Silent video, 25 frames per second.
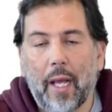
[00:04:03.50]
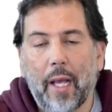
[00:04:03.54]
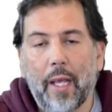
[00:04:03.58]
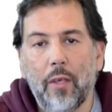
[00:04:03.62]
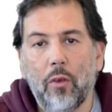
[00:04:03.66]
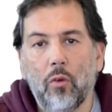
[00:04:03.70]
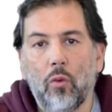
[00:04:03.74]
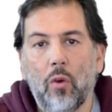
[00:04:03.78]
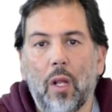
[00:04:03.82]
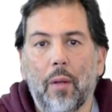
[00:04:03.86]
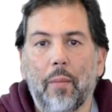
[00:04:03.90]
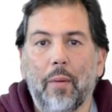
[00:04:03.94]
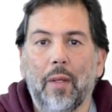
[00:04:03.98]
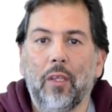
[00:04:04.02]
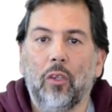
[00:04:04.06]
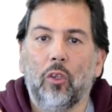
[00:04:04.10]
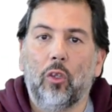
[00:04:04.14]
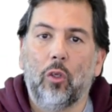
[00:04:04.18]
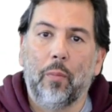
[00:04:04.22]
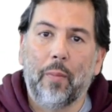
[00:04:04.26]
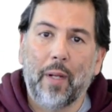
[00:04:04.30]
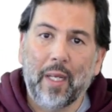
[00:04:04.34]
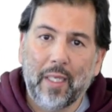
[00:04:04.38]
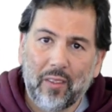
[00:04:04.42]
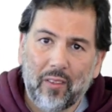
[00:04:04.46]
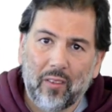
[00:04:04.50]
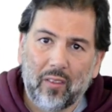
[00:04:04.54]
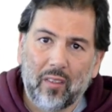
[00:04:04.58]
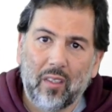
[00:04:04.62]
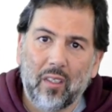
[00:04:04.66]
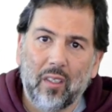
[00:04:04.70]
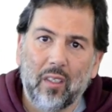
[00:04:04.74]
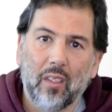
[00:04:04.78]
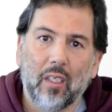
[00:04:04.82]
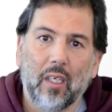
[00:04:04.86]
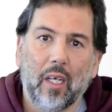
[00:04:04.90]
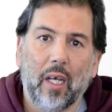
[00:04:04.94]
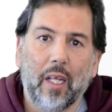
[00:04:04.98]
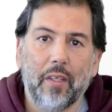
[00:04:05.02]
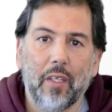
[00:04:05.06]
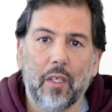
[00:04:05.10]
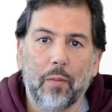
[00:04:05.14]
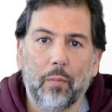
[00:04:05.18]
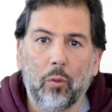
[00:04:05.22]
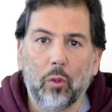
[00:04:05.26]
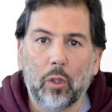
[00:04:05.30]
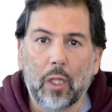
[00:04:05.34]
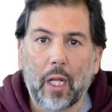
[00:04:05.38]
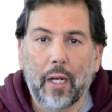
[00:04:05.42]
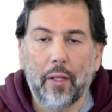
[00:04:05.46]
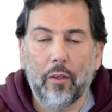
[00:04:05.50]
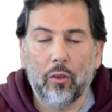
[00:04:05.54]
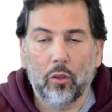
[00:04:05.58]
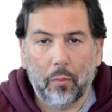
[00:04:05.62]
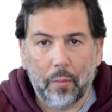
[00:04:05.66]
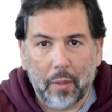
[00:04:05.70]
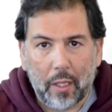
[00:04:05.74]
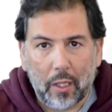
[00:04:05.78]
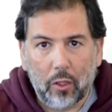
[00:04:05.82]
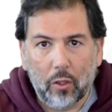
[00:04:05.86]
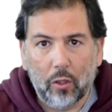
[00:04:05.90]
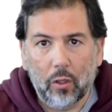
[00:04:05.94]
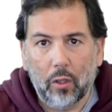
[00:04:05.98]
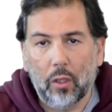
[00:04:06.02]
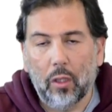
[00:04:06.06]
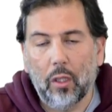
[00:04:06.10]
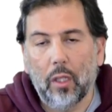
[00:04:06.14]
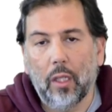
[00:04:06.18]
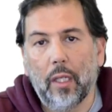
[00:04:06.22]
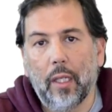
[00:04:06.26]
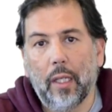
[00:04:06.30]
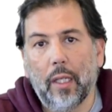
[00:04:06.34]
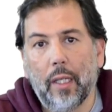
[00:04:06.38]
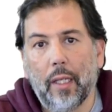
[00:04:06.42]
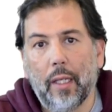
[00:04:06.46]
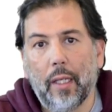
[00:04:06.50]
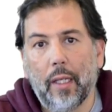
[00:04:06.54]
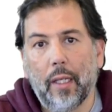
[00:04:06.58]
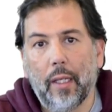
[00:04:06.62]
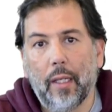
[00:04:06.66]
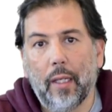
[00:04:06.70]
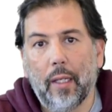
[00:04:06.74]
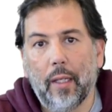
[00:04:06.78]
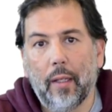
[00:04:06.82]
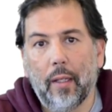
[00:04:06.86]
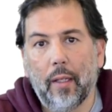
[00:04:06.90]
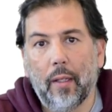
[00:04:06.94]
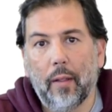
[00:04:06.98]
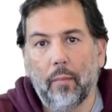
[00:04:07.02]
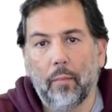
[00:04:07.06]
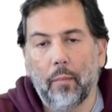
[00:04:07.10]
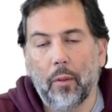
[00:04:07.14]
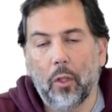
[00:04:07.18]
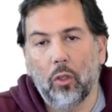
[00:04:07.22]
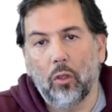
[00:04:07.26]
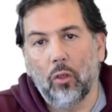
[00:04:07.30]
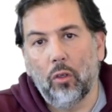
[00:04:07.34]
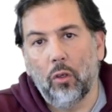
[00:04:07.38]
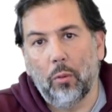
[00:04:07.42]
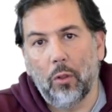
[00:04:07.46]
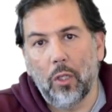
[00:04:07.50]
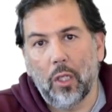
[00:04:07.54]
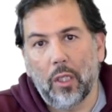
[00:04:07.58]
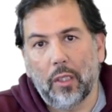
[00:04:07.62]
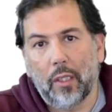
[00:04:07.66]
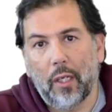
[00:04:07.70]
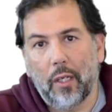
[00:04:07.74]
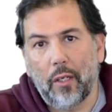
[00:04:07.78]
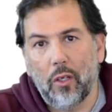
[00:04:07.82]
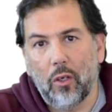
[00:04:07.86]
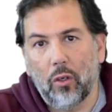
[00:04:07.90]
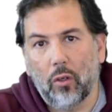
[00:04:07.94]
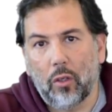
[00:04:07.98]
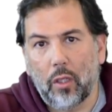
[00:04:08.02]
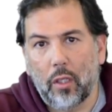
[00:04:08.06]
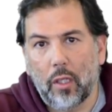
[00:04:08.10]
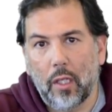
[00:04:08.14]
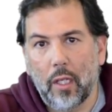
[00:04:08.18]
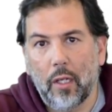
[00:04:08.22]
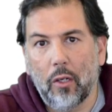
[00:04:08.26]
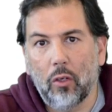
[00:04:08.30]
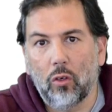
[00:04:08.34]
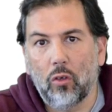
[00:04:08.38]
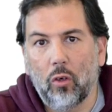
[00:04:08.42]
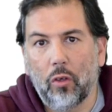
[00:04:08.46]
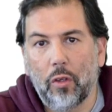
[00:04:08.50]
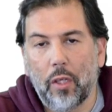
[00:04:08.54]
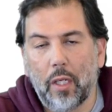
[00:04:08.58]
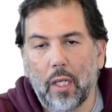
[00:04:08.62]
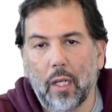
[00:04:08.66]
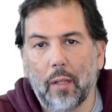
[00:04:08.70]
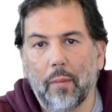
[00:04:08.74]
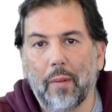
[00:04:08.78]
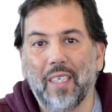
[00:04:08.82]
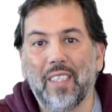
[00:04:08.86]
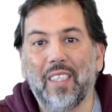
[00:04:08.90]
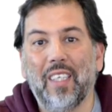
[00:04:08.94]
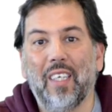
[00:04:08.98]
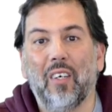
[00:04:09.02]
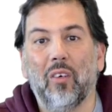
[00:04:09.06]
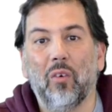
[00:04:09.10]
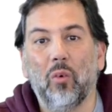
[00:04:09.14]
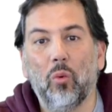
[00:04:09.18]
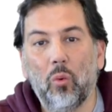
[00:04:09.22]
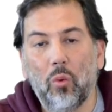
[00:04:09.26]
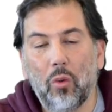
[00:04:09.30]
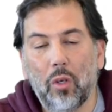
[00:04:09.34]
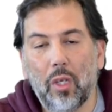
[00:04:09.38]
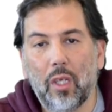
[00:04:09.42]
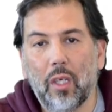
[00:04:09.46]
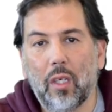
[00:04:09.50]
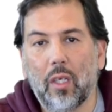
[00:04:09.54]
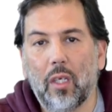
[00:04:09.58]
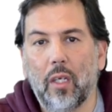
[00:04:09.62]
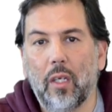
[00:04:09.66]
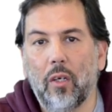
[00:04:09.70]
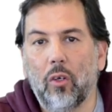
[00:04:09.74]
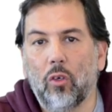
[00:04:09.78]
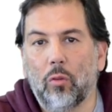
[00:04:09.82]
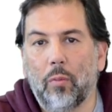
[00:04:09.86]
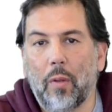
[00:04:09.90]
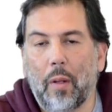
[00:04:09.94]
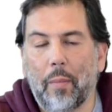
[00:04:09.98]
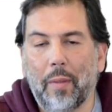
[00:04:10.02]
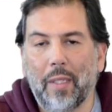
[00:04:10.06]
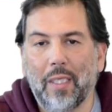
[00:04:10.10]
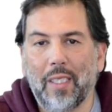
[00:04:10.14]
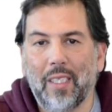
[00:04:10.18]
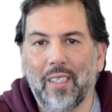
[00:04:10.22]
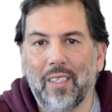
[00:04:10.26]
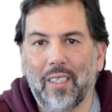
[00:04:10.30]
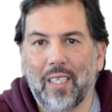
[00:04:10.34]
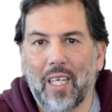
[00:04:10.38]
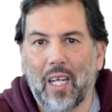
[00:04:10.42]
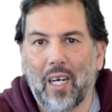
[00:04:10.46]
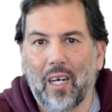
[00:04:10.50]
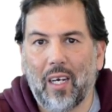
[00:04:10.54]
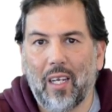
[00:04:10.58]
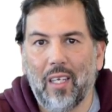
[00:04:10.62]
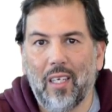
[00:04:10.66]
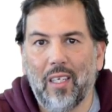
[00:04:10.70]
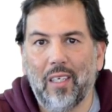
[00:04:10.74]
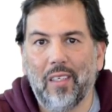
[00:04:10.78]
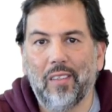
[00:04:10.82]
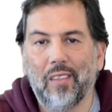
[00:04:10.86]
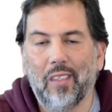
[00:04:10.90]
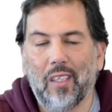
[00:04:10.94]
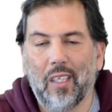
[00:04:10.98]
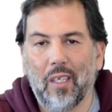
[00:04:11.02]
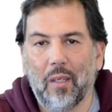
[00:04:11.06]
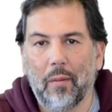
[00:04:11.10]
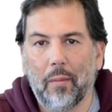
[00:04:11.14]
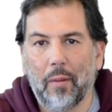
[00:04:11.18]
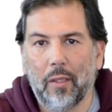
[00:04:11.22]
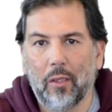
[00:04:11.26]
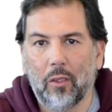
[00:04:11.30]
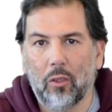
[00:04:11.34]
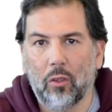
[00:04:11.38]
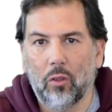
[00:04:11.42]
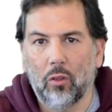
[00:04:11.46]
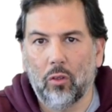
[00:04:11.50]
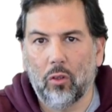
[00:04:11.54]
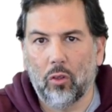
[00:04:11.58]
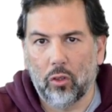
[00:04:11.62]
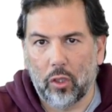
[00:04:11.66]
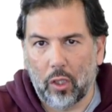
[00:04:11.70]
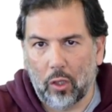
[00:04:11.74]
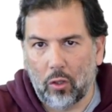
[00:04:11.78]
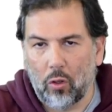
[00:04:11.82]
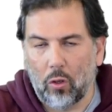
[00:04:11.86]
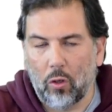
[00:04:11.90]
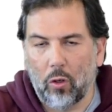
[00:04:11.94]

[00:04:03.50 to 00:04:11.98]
hay un evento más a disputar en domingo, eh, pero no voy a ser yo quien os lo diga, va a ser Uri quien nos va a presentar este evento. Os dejo